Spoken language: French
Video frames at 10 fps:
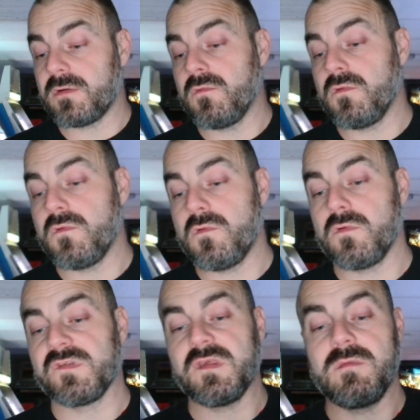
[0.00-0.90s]

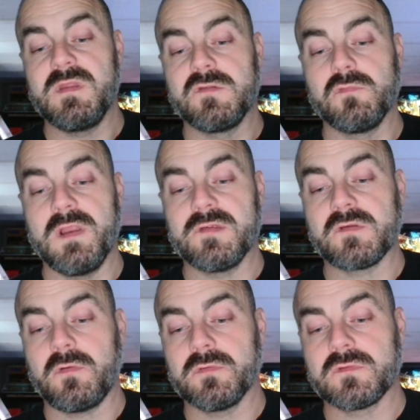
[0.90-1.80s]
au, Seimitsu
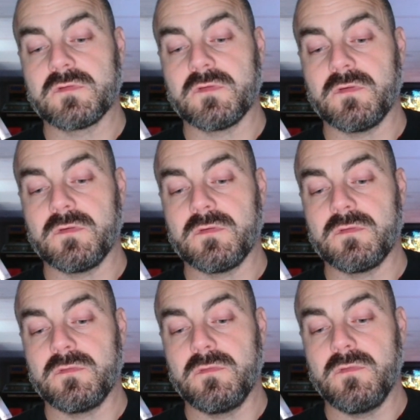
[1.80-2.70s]
LS30 euh,
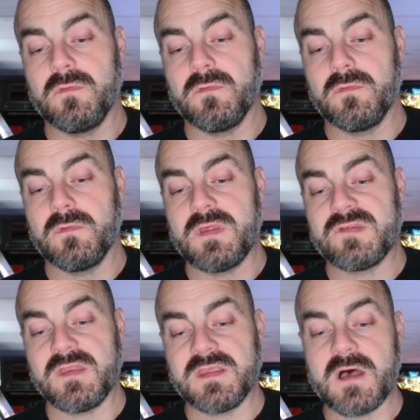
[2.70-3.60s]
de
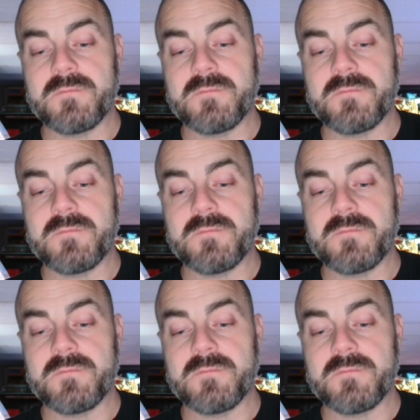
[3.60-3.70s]
SNK,